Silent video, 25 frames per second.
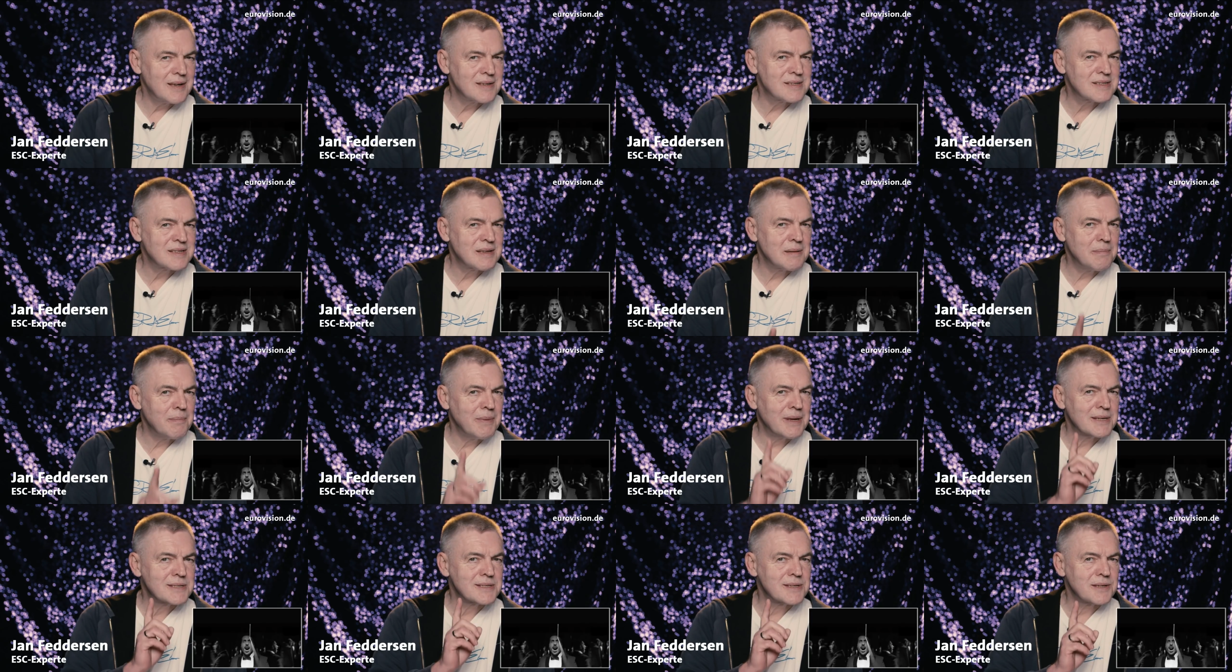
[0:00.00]

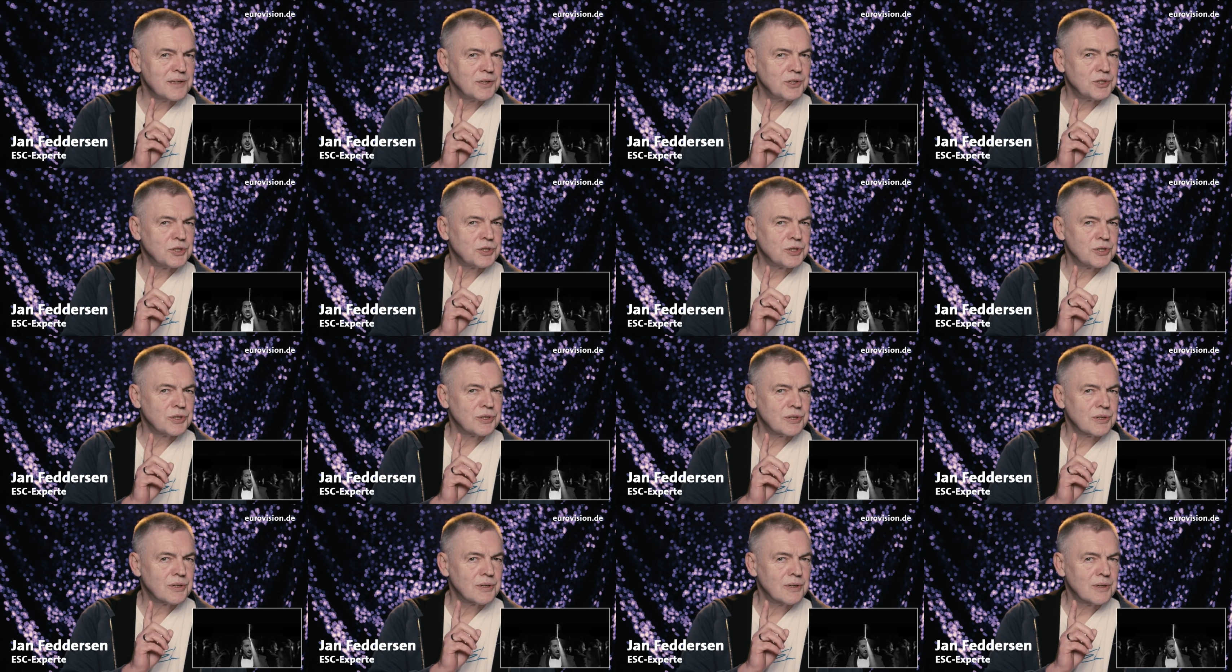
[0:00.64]
erste
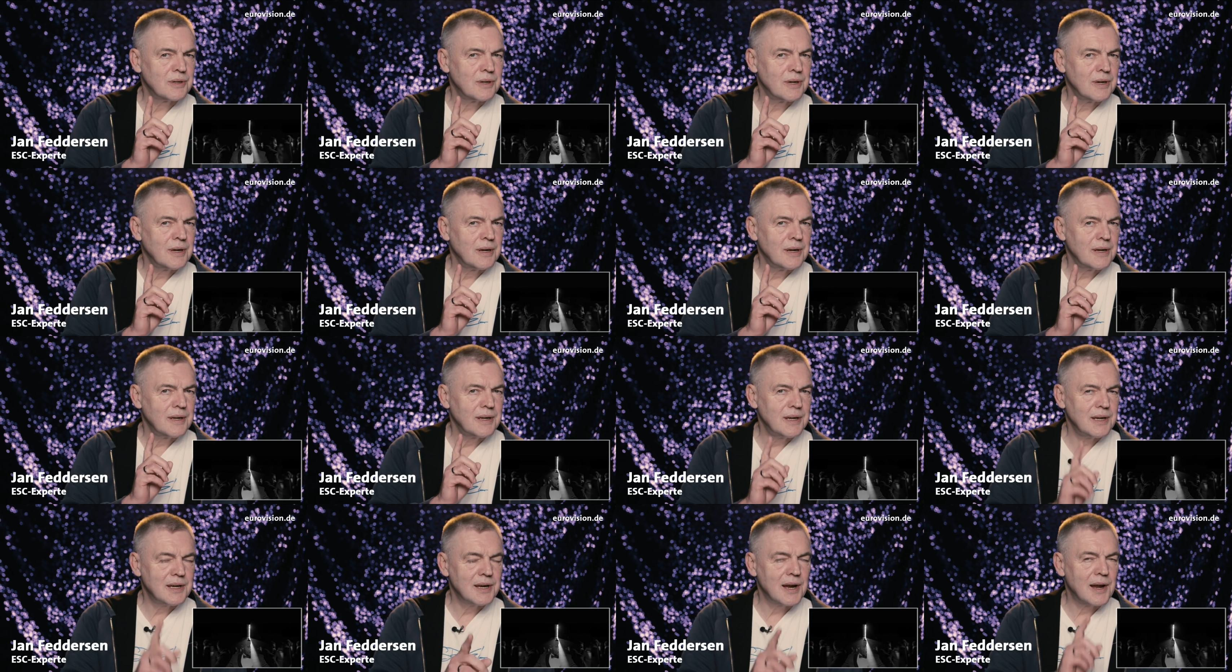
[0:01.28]
Message,
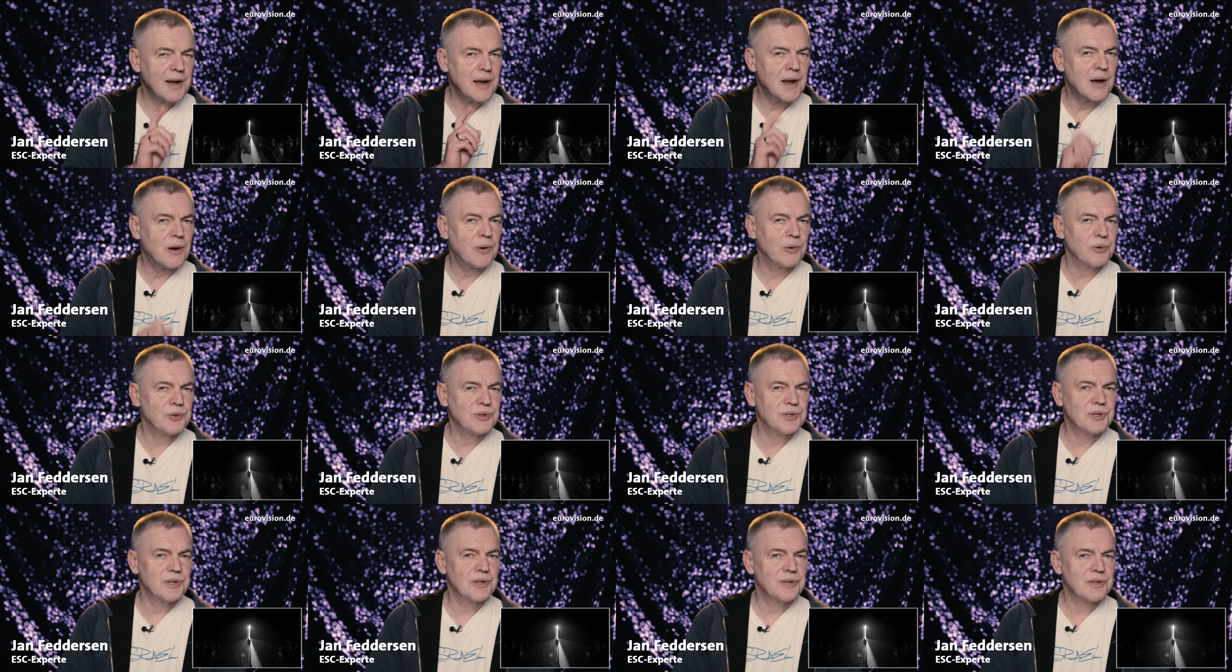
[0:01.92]
die da
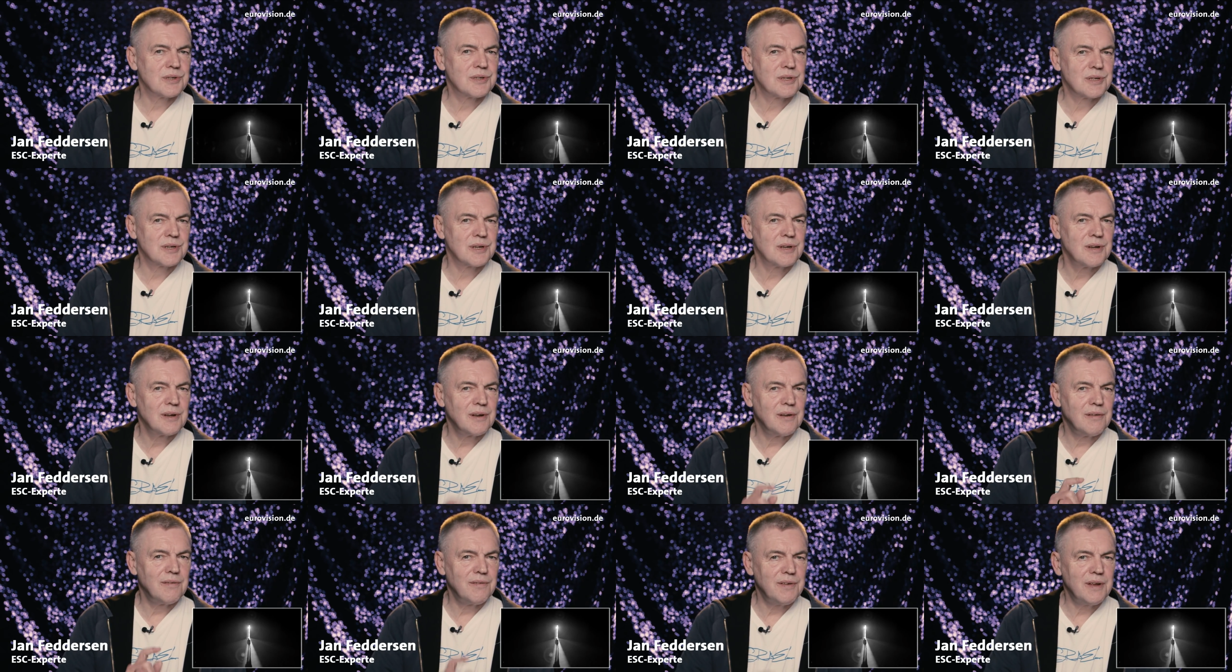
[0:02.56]
lautet,
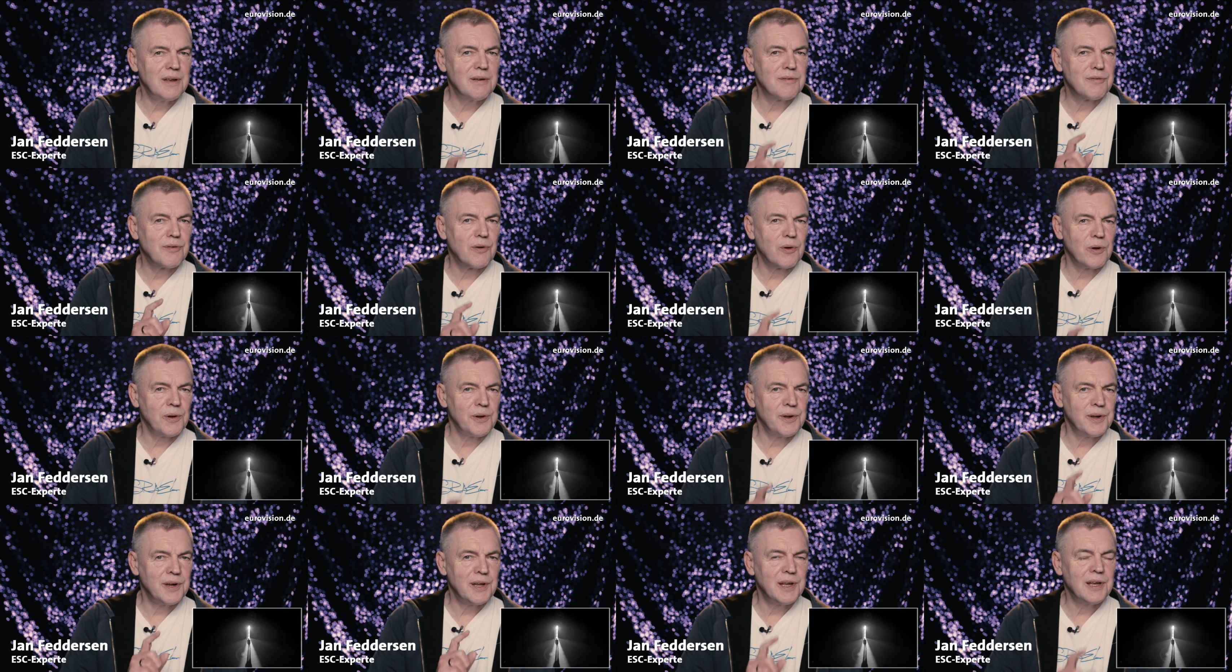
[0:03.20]
wir
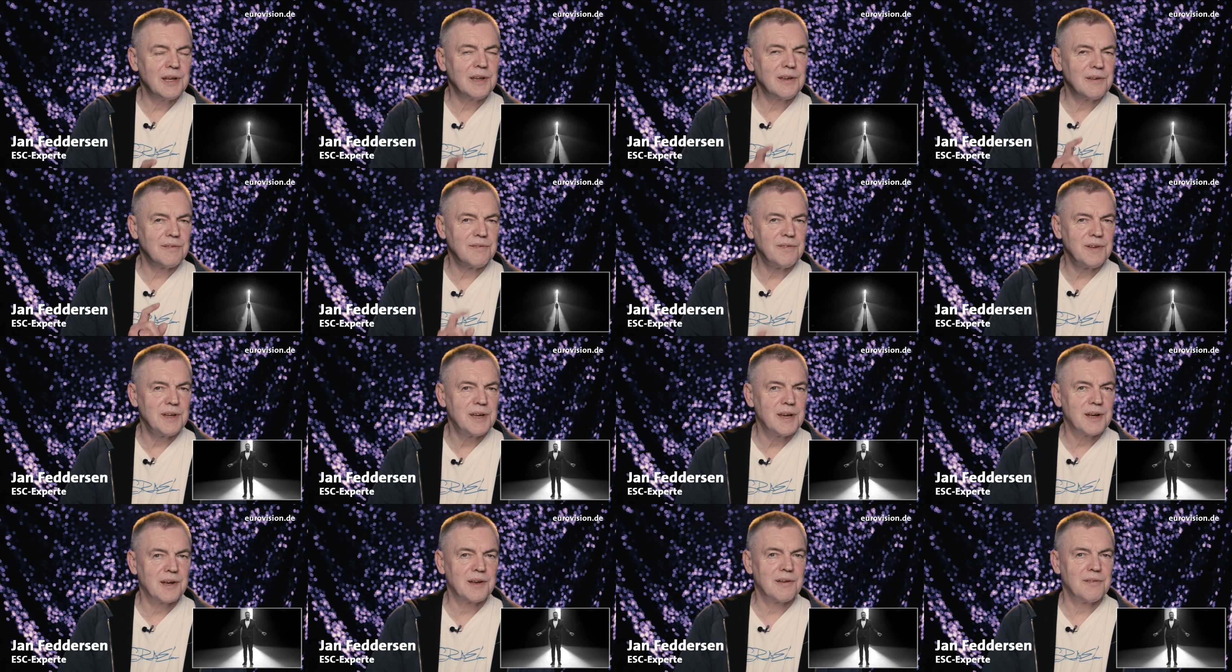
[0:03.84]
wollen nicht
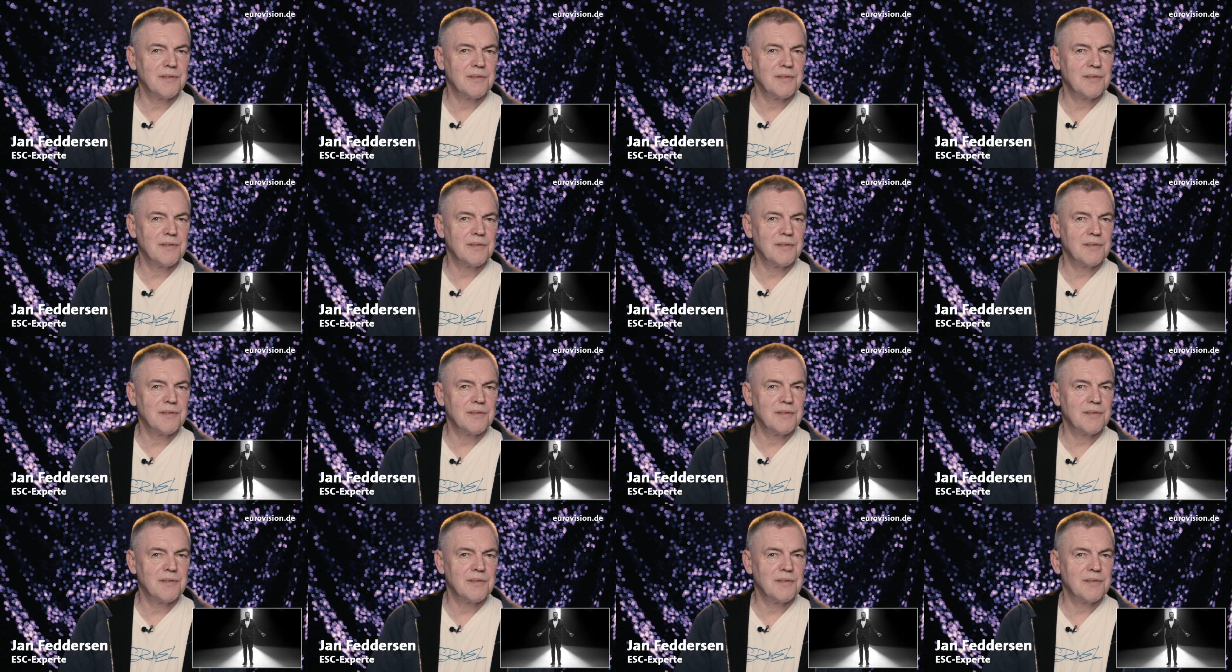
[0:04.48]
wieder